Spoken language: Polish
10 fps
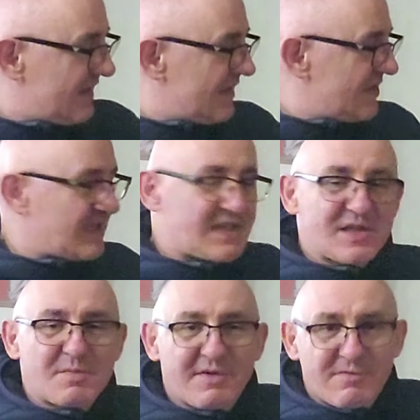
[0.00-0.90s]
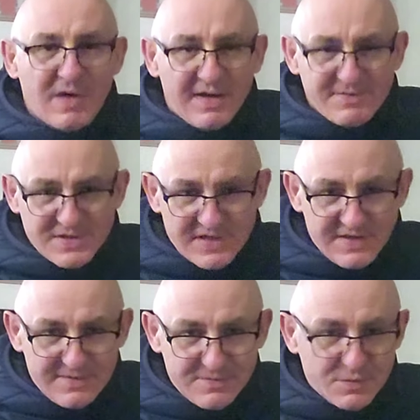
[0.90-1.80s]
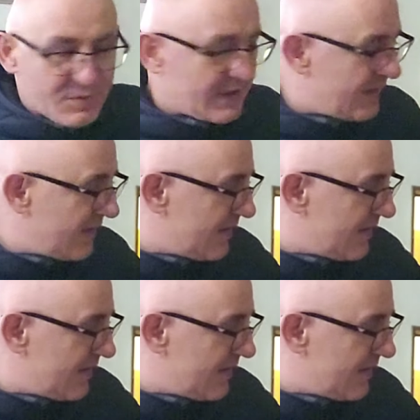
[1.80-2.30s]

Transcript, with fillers: Siedzę sobie w ławce, w której